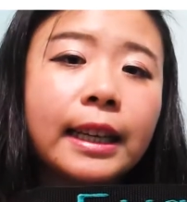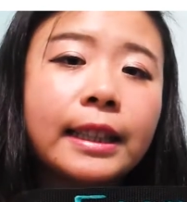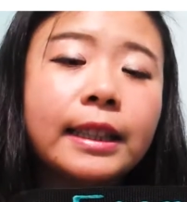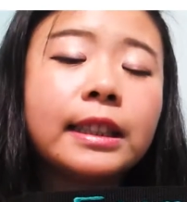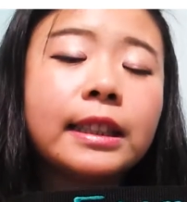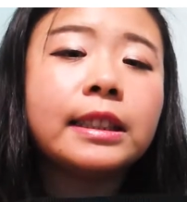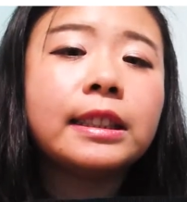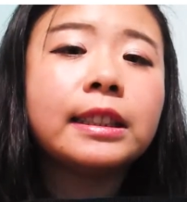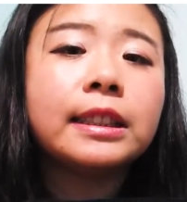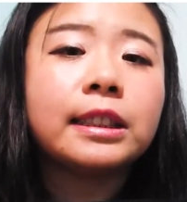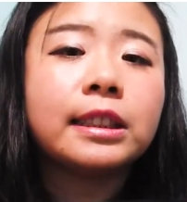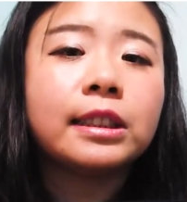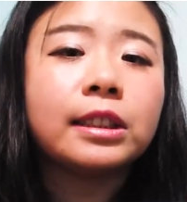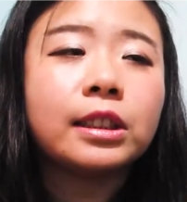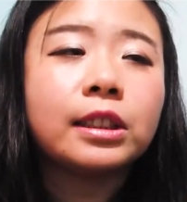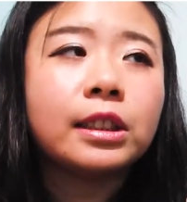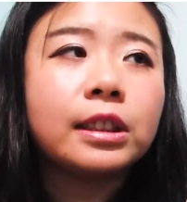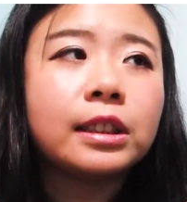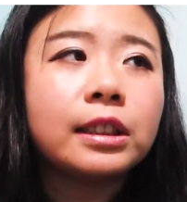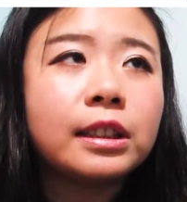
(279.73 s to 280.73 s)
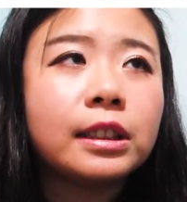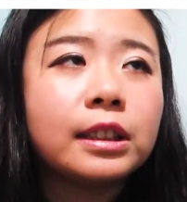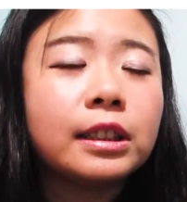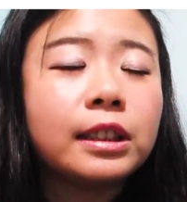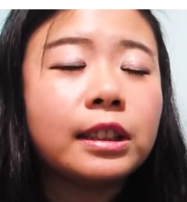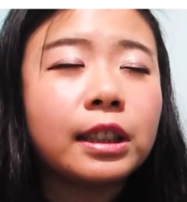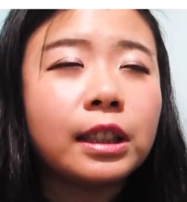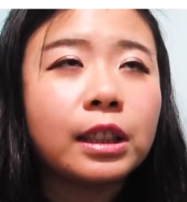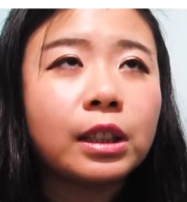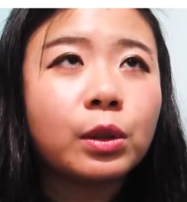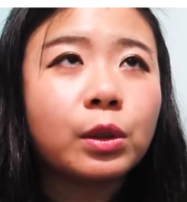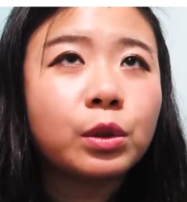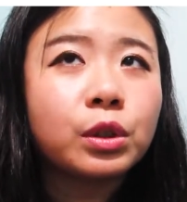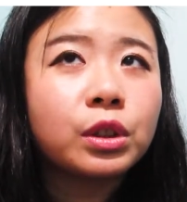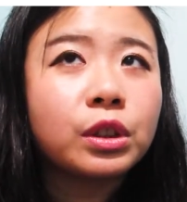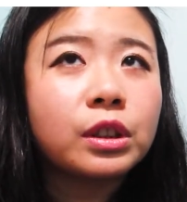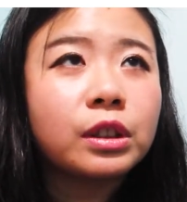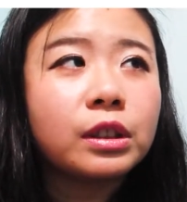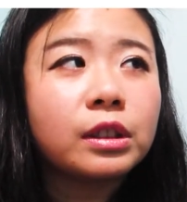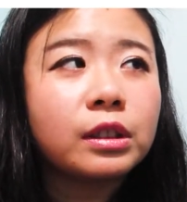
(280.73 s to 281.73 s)
但是其实字体都
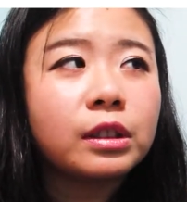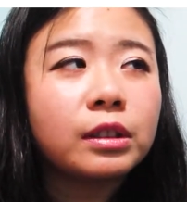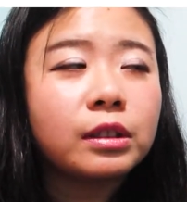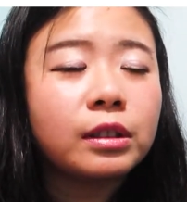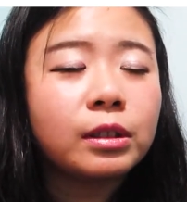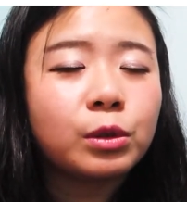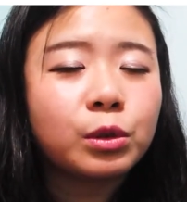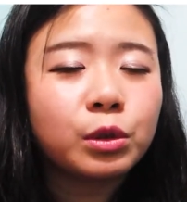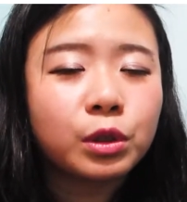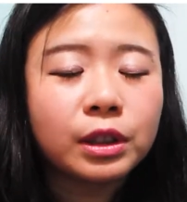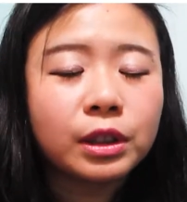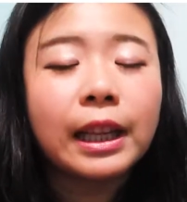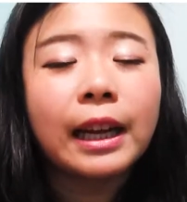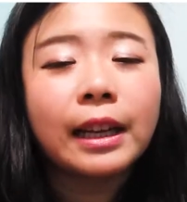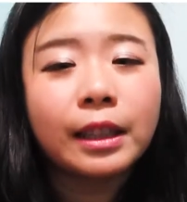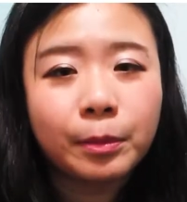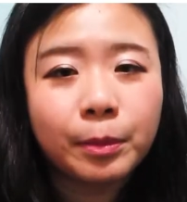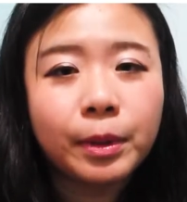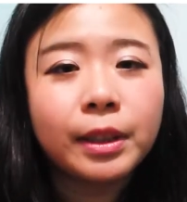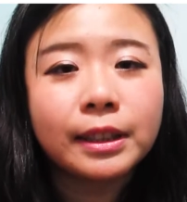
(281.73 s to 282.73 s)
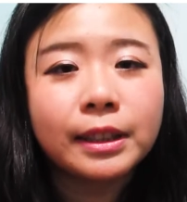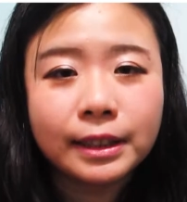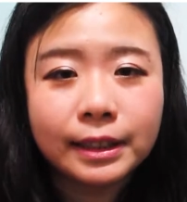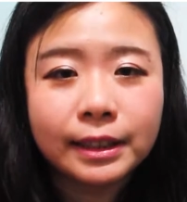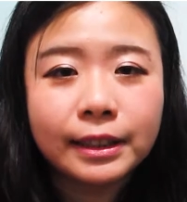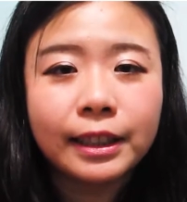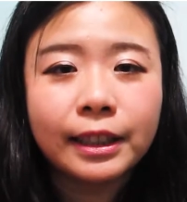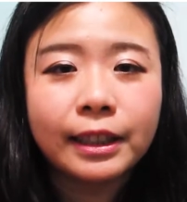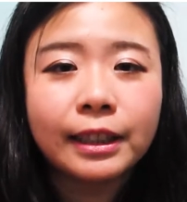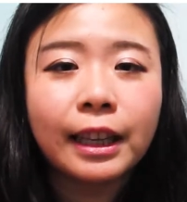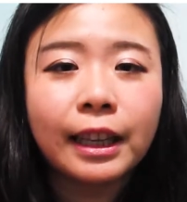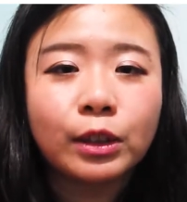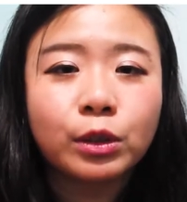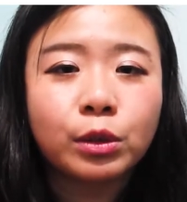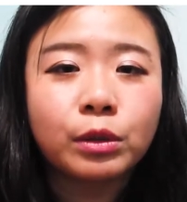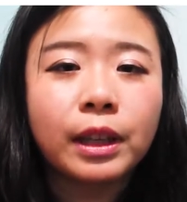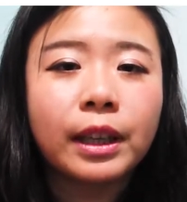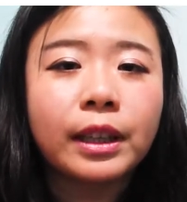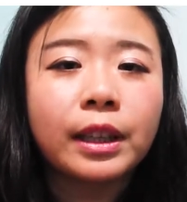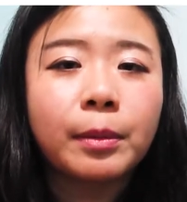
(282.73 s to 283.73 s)
是就是他那边的字体啦，
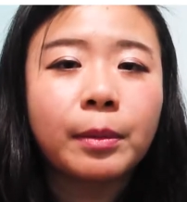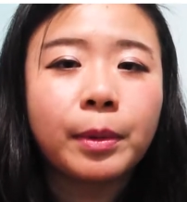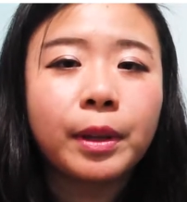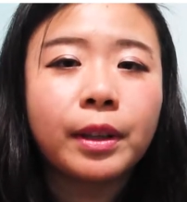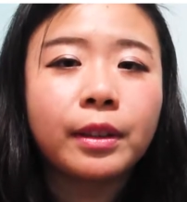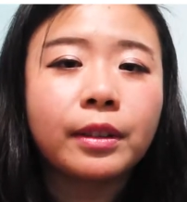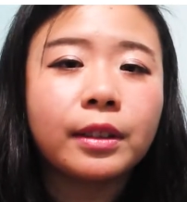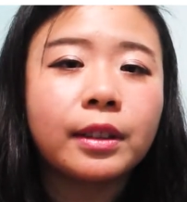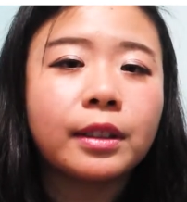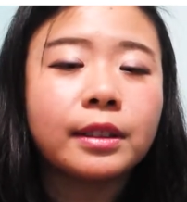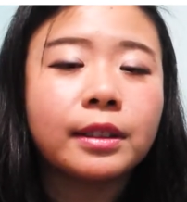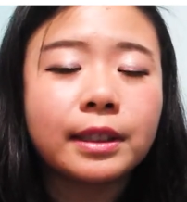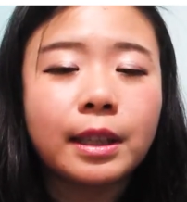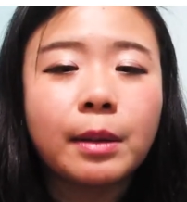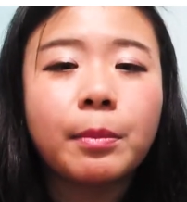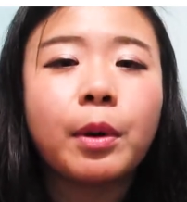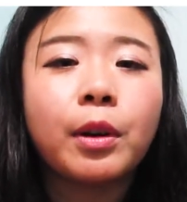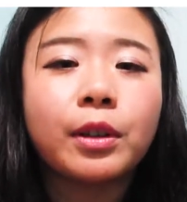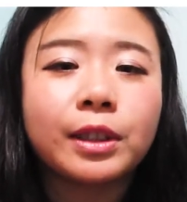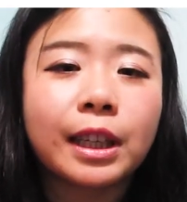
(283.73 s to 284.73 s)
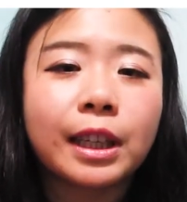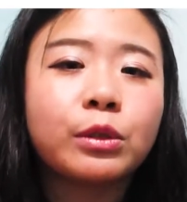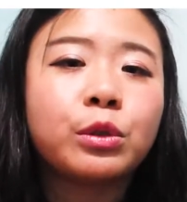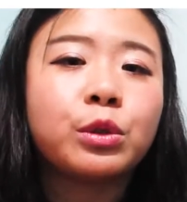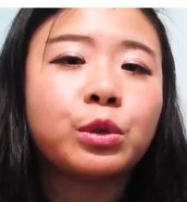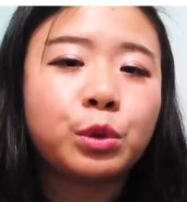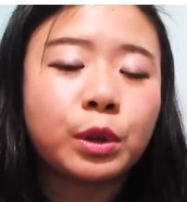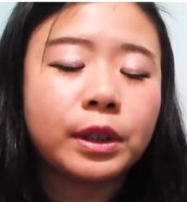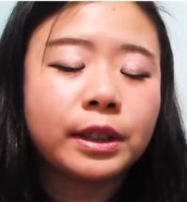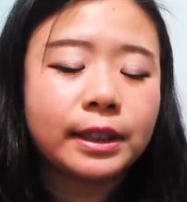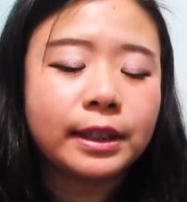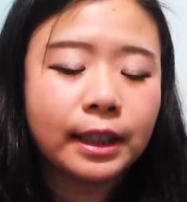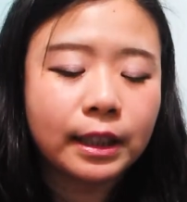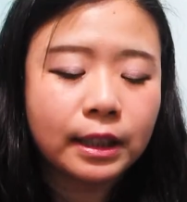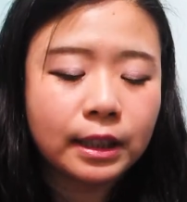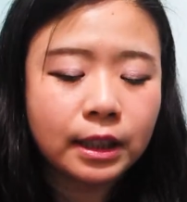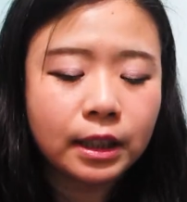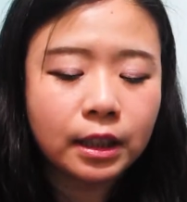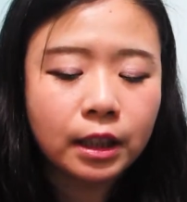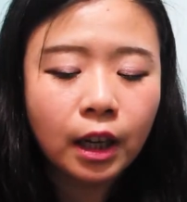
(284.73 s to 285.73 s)
从他那边的 sample 下去选这样
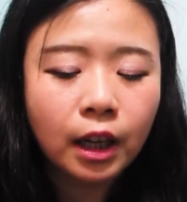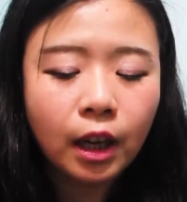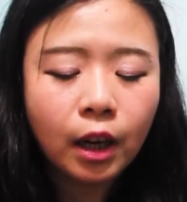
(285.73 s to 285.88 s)
子。